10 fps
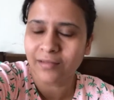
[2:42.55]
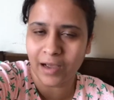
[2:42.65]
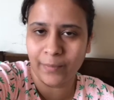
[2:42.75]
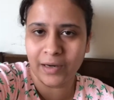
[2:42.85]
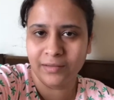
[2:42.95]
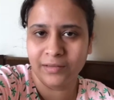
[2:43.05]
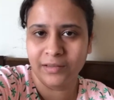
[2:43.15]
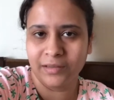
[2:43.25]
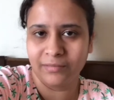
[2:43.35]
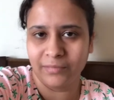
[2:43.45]
আবার
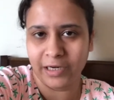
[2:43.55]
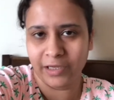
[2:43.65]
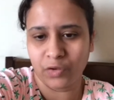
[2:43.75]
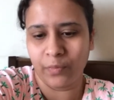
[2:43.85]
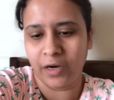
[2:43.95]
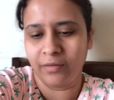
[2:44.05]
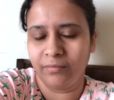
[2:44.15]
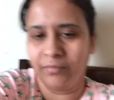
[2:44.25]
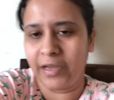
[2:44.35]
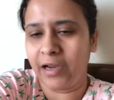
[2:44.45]
মানে তোমার
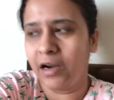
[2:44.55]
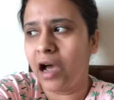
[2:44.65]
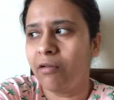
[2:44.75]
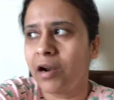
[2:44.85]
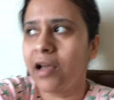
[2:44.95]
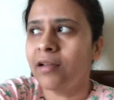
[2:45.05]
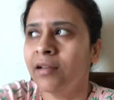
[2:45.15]
মেঘলাও না